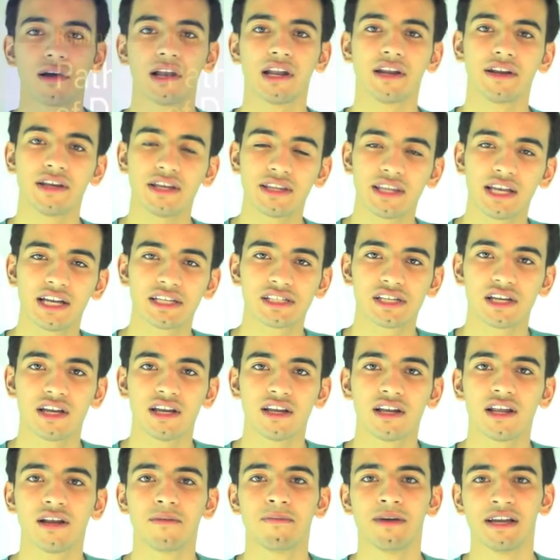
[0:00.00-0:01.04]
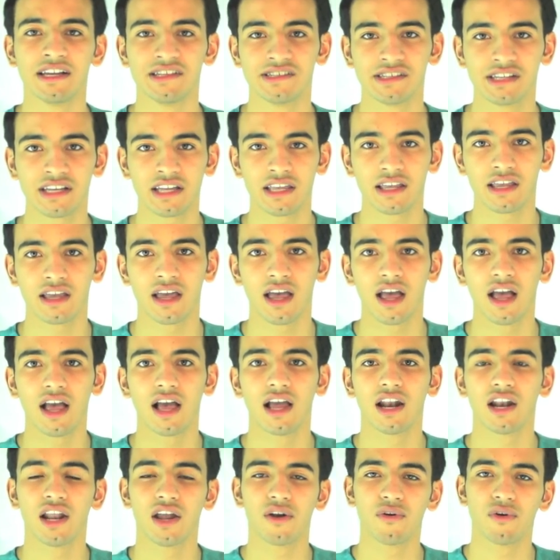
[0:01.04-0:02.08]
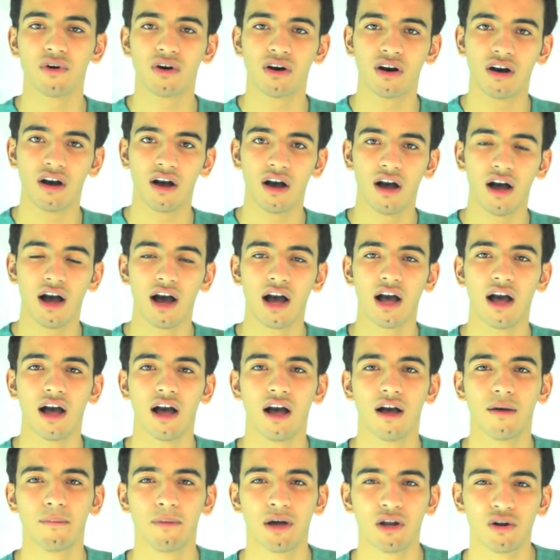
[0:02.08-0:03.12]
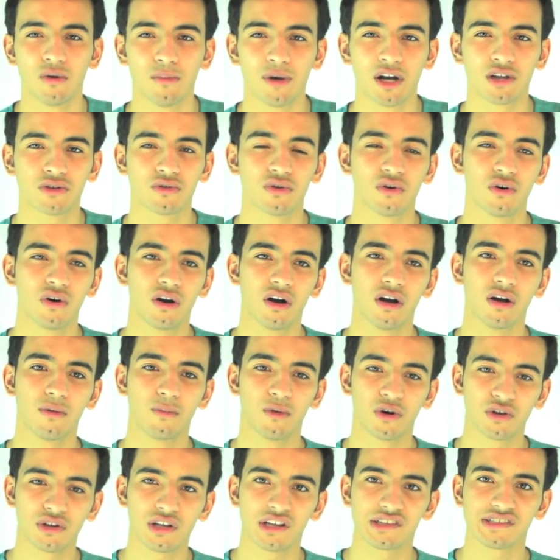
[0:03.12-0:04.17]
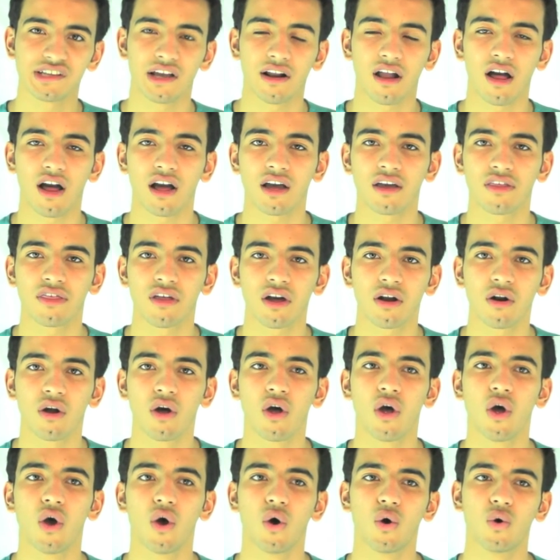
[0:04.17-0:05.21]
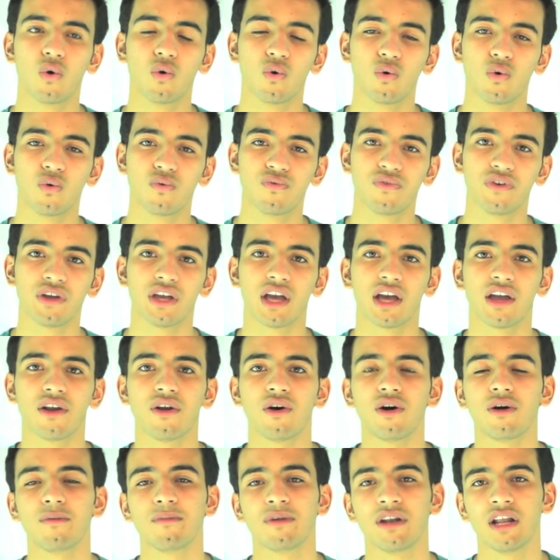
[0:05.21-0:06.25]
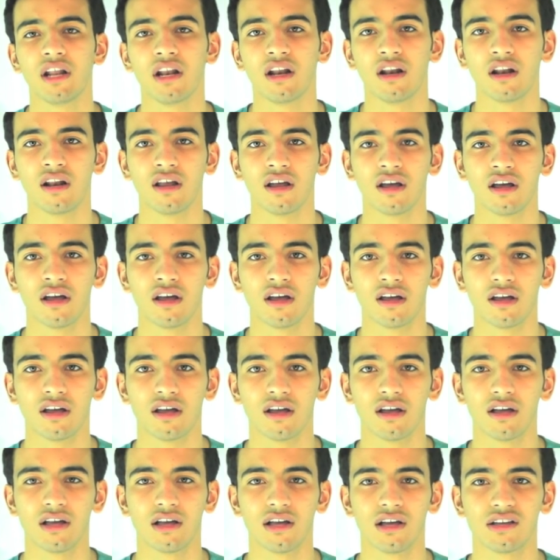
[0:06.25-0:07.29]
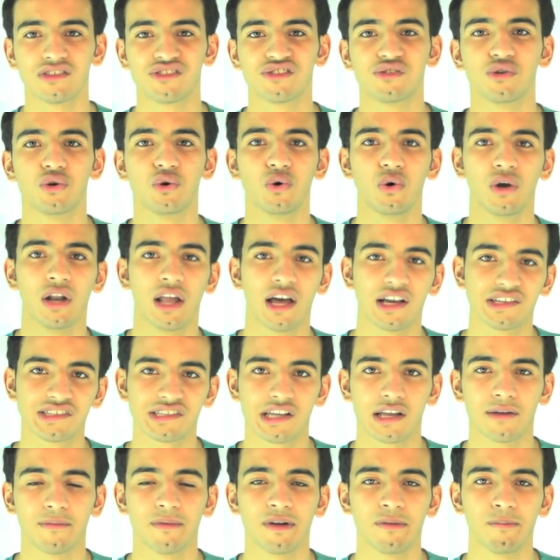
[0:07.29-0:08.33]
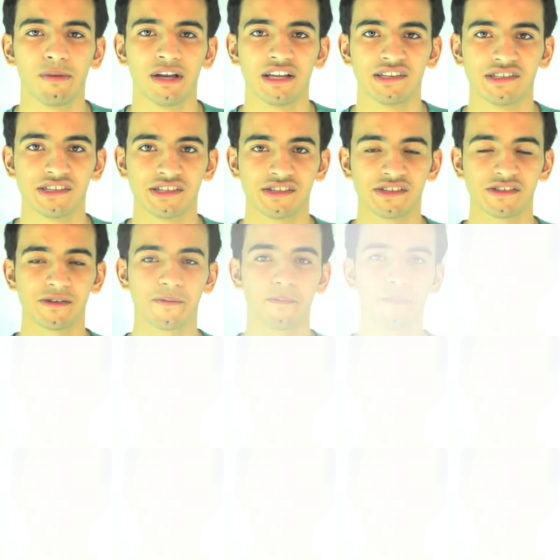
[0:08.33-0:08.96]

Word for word: اللي نحتاجه احنا البيزك لانه معلوماته مختصره اكثر وفيها نوع من السهوله اسهل من بيزس